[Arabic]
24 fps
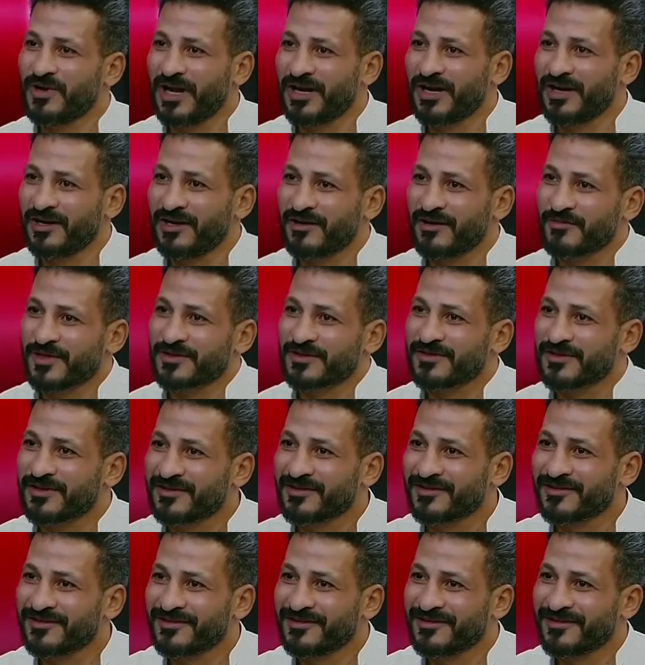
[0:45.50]
كل حاجه ليها
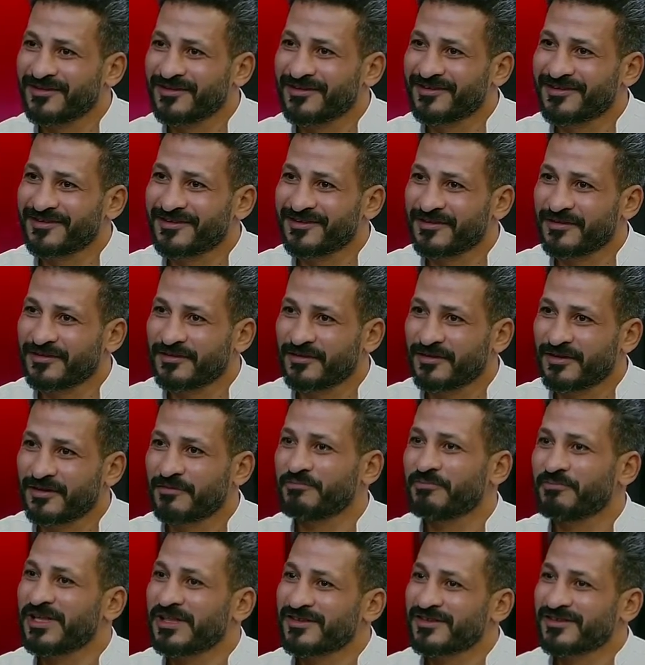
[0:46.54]
مصدر من لاعب
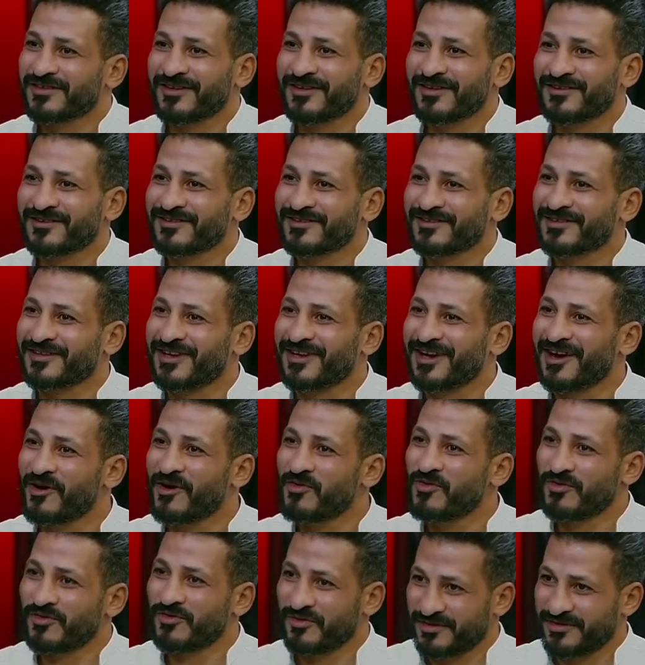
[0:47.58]
بس خلاص
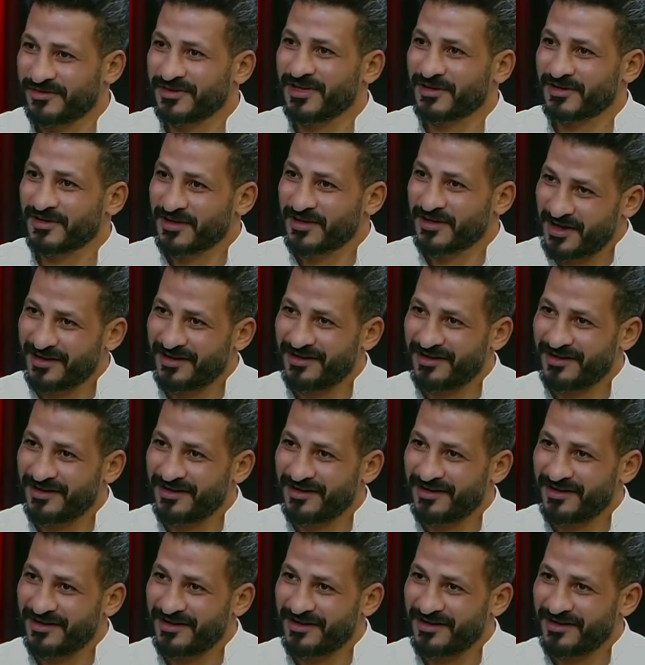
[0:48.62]
اهو ده طيب،